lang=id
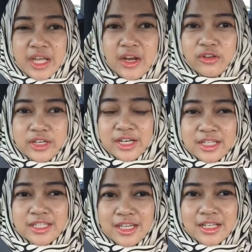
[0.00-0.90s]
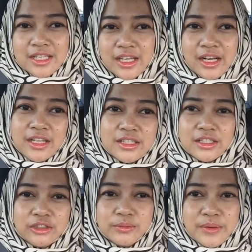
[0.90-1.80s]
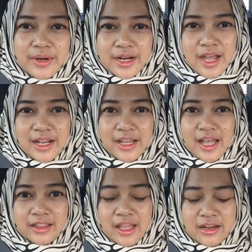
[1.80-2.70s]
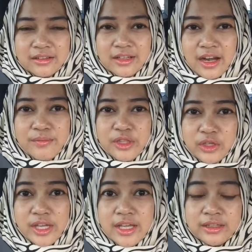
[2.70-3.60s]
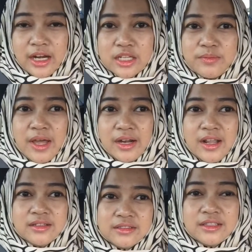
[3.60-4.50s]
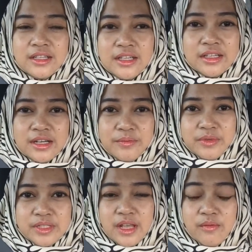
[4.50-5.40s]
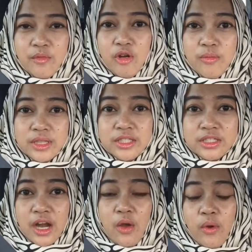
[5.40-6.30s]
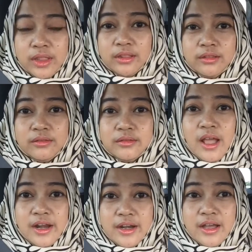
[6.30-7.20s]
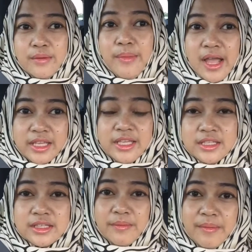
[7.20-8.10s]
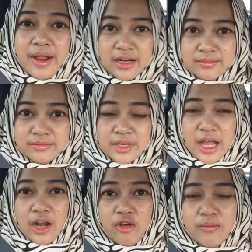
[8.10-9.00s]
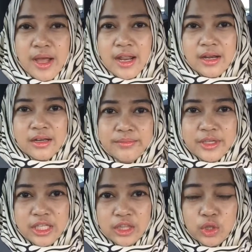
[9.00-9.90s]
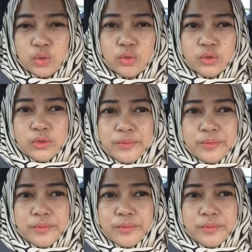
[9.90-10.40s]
kalau dilihat secara sekilas itu benar-benar nggak kelihatan karena bentuknya yang transparan dan bisa mengobati jerawat ada pagi sama malam kalau malam itu